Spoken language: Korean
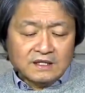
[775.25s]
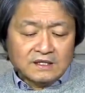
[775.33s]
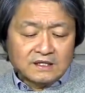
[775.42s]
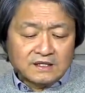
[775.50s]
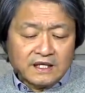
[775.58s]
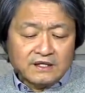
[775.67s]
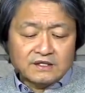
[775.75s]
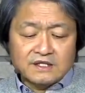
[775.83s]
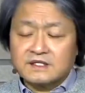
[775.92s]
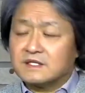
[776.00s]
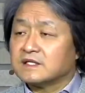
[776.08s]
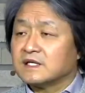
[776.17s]
그
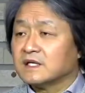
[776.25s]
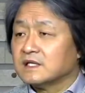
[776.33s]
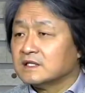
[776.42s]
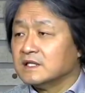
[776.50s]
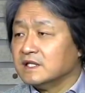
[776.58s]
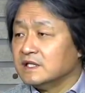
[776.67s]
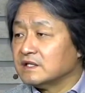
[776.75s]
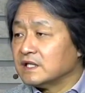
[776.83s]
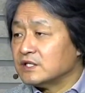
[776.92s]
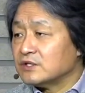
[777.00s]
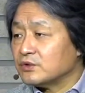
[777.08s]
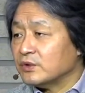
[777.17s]
깨어진 세상을
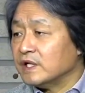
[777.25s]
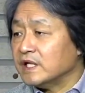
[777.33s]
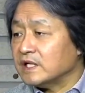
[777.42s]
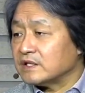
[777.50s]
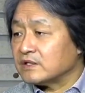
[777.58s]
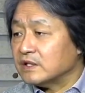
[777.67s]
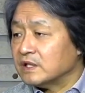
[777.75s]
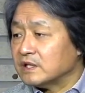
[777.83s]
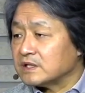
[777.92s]
일으킨 죄의 어,